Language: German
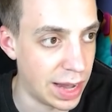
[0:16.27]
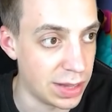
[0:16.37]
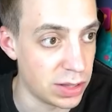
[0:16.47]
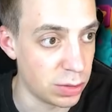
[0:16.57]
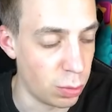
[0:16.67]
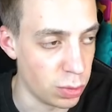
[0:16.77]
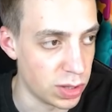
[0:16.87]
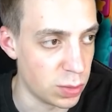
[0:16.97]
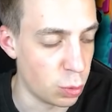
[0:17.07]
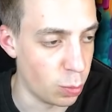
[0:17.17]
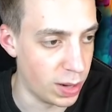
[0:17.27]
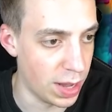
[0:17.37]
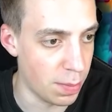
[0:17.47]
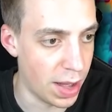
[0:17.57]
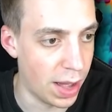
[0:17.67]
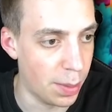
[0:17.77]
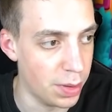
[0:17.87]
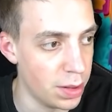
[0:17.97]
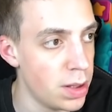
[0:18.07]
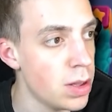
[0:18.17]
ganz großes Problem
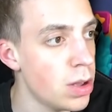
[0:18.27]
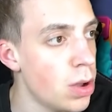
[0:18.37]
habe.